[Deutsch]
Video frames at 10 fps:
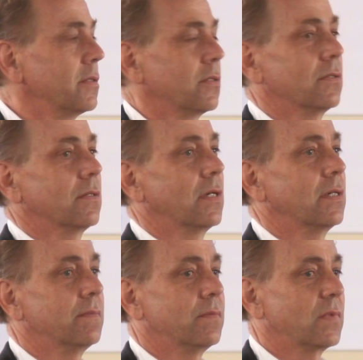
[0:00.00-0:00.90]
So,
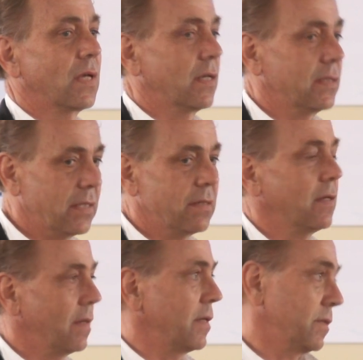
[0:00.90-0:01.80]
ähm, äh, das,
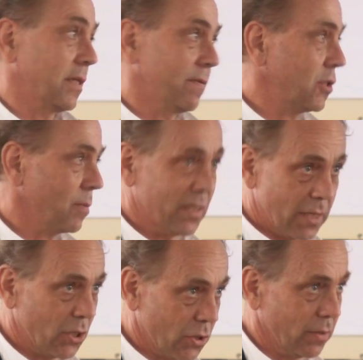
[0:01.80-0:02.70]
also das, war schon mal
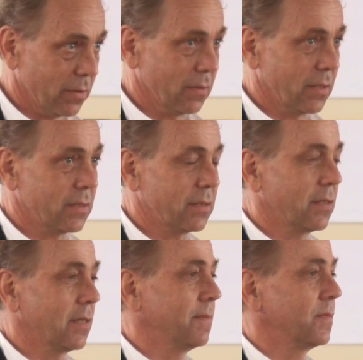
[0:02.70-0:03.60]
sehr mhm. schön. Mhm. Und das
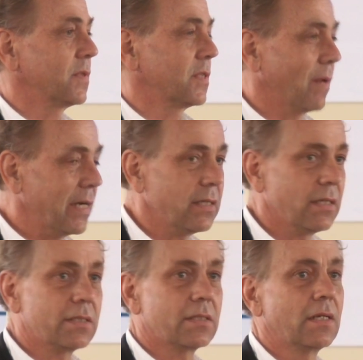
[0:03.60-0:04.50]
ähm, Zweite
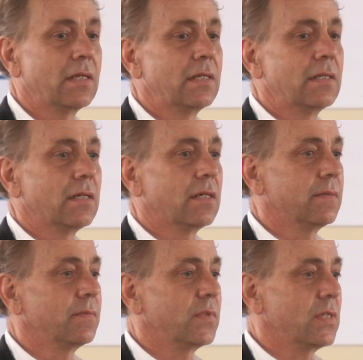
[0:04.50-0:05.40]
ist,
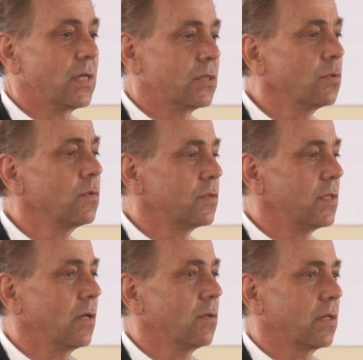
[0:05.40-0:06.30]
ähm, dieser
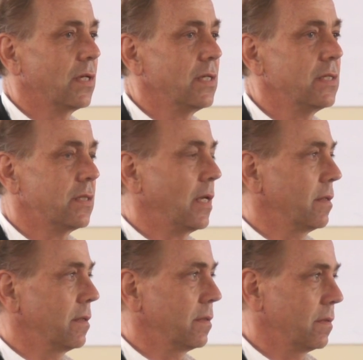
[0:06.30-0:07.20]
Zukunftsdialog ist
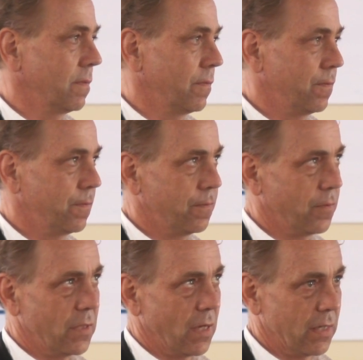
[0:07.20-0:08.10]

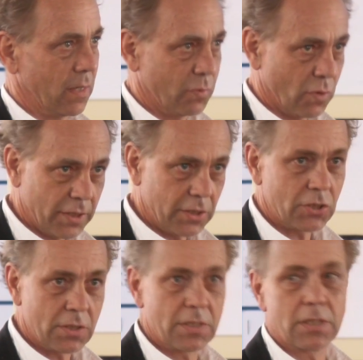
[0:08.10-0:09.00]
von einer
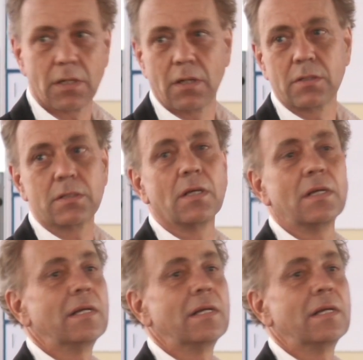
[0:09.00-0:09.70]
politischen Sicht aus